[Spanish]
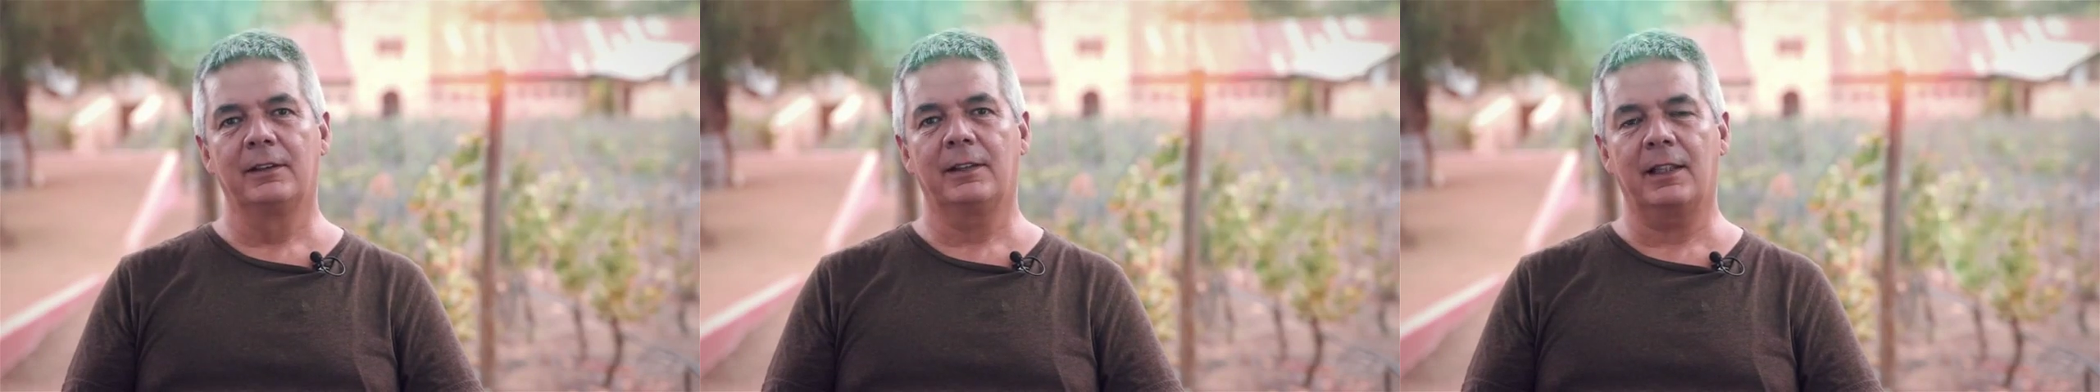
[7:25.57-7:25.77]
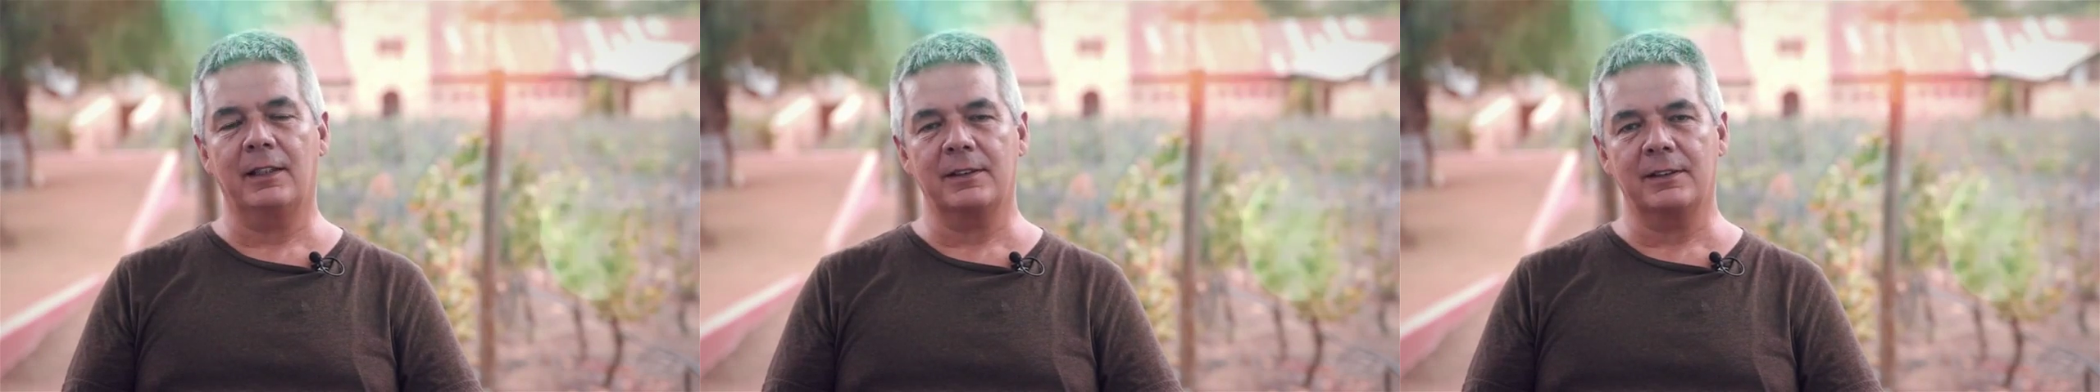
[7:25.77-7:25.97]

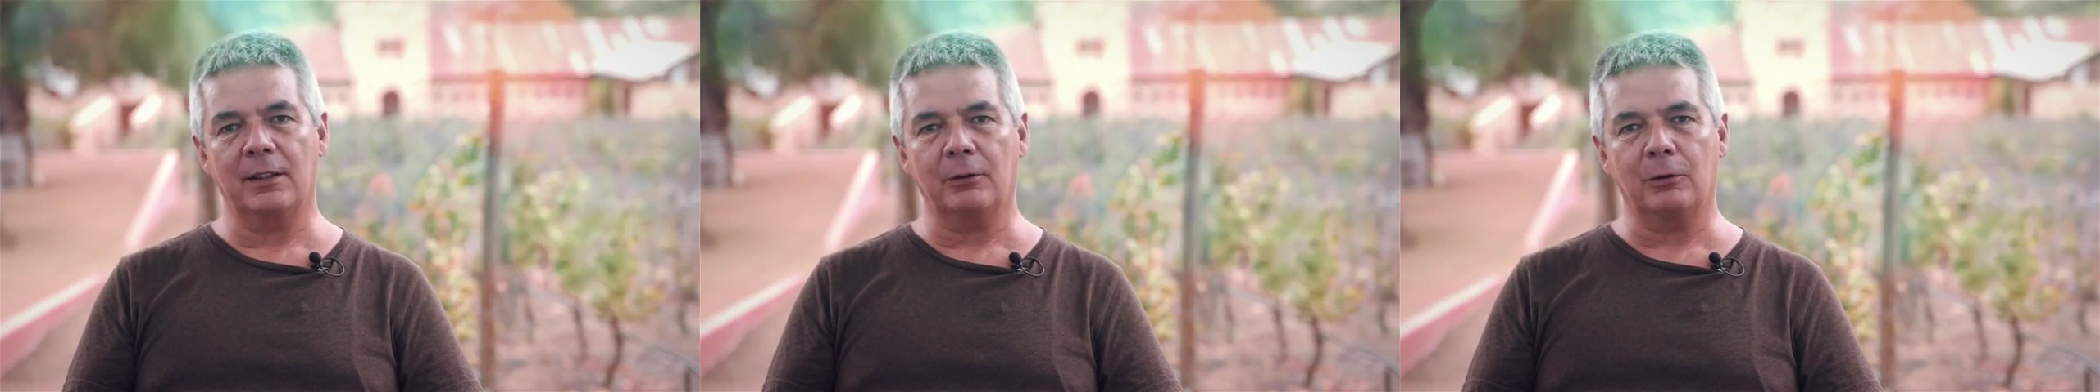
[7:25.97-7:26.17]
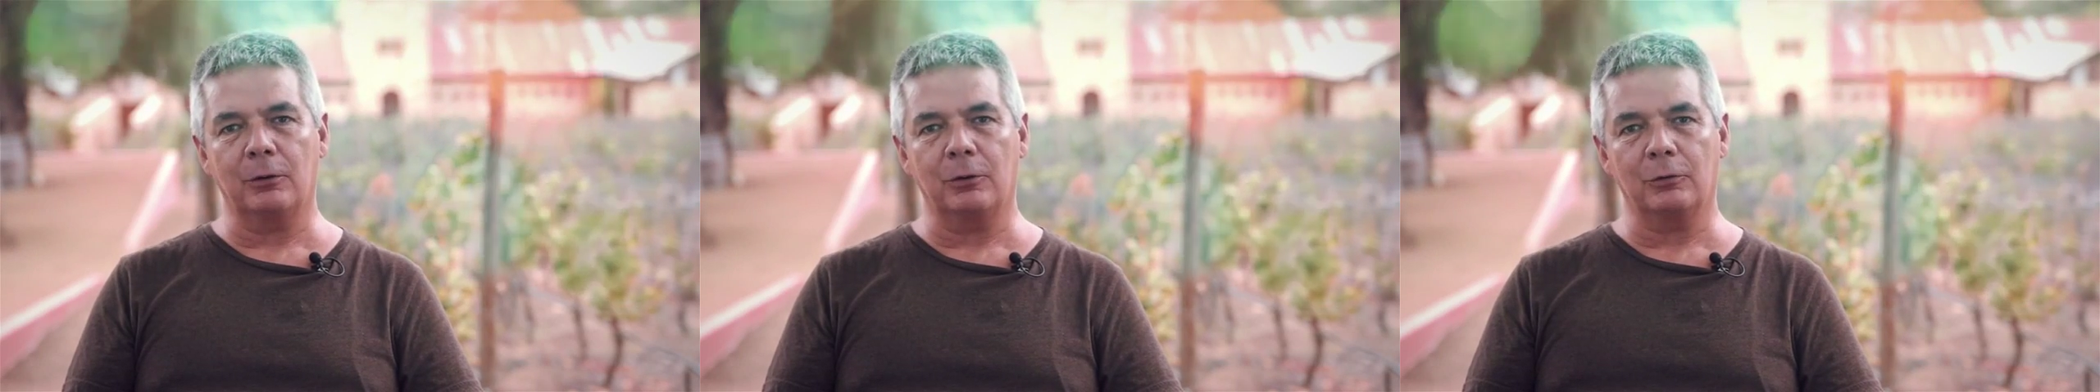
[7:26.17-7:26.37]
que han
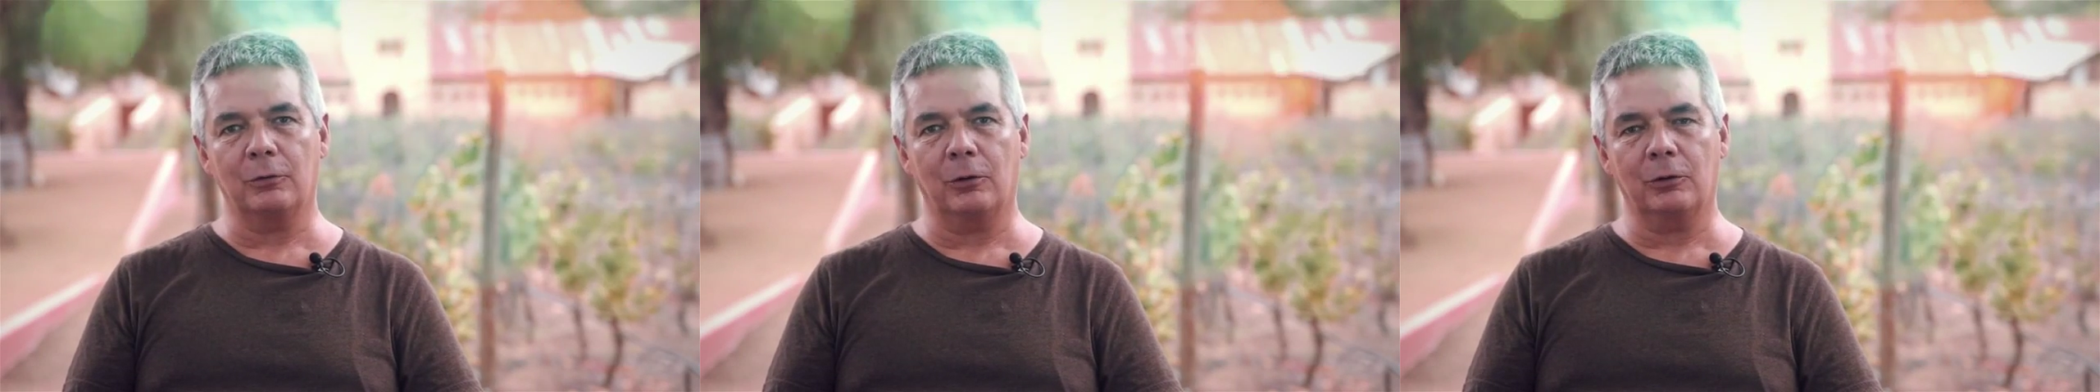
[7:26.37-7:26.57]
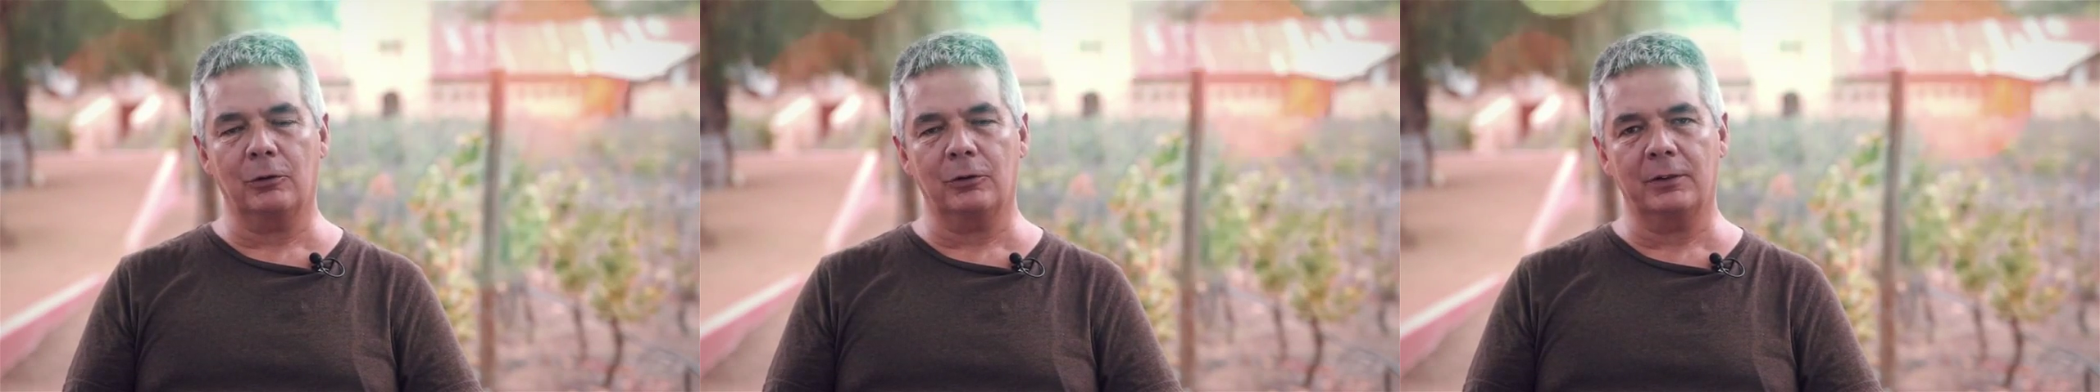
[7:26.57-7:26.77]
estado con
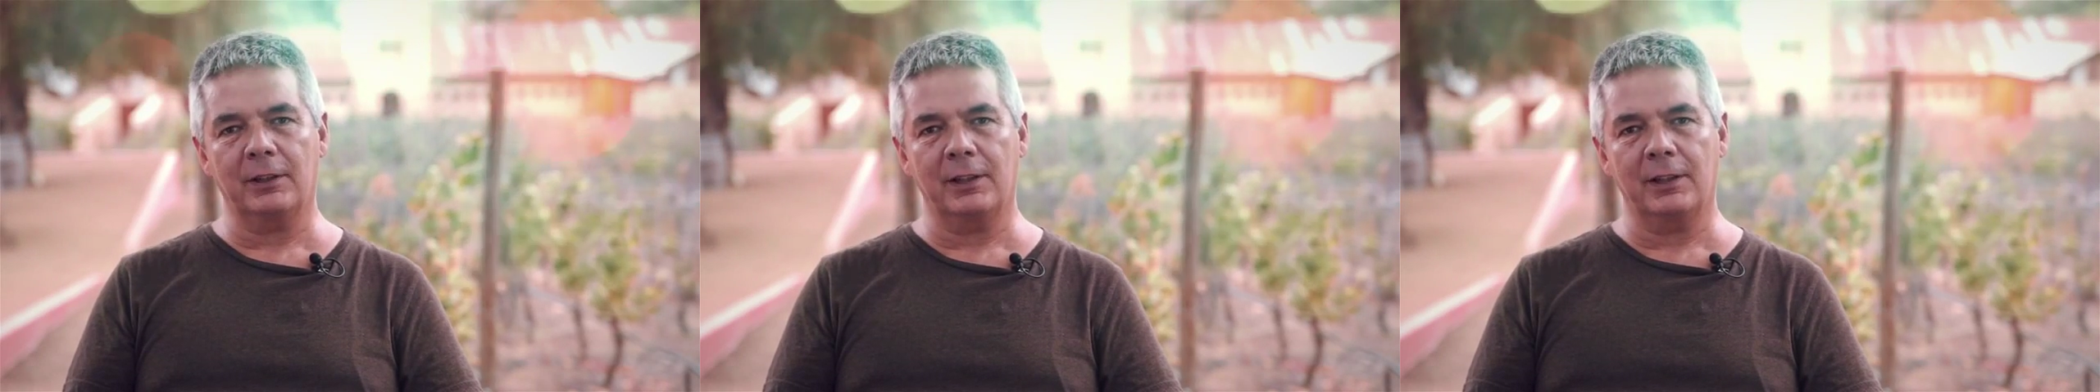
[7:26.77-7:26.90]
nosotros